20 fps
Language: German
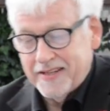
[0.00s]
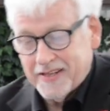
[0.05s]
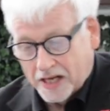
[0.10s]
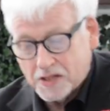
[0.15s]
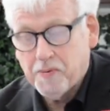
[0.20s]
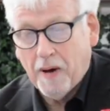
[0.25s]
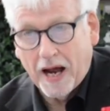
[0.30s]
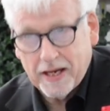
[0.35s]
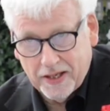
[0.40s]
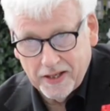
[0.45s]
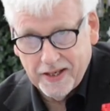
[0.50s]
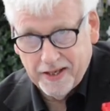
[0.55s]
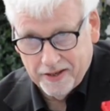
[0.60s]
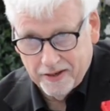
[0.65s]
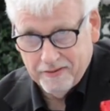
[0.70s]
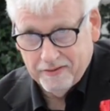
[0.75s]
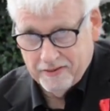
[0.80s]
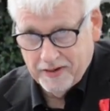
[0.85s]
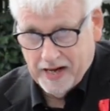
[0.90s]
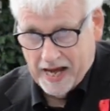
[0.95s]
Das war
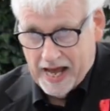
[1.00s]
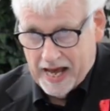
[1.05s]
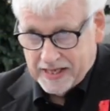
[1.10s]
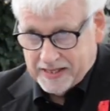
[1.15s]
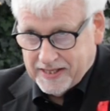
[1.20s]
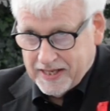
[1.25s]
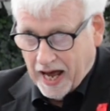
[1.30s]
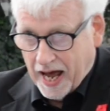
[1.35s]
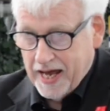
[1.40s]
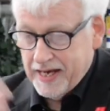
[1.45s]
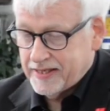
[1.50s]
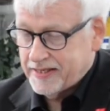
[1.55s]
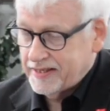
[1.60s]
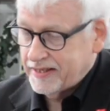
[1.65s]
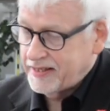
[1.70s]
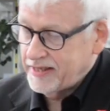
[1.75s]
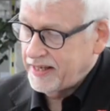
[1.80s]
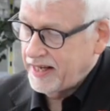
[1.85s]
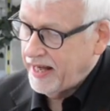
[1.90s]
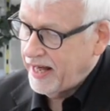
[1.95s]
die
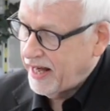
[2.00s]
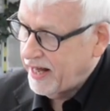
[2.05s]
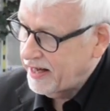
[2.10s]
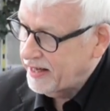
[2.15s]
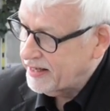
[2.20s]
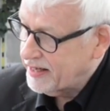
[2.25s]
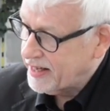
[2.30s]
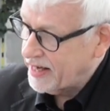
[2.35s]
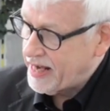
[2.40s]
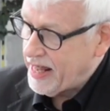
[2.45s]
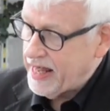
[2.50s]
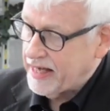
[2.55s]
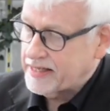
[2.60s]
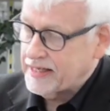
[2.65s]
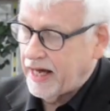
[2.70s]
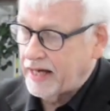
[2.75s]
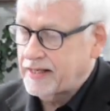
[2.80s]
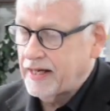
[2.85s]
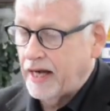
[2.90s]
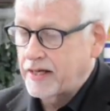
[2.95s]
Lehrzeit, die er
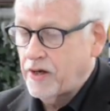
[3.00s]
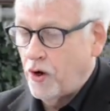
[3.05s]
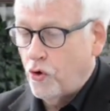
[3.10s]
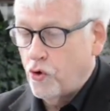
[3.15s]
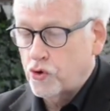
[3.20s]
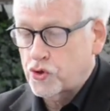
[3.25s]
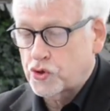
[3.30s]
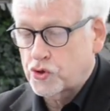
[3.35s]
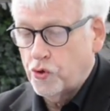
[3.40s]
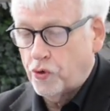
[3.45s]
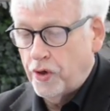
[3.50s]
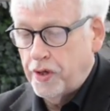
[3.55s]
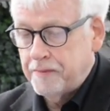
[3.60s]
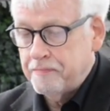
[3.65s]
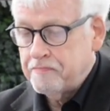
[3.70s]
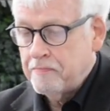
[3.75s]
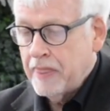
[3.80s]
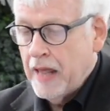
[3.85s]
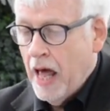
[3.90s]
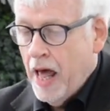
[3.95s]
gelehrt hat an der Hochschule.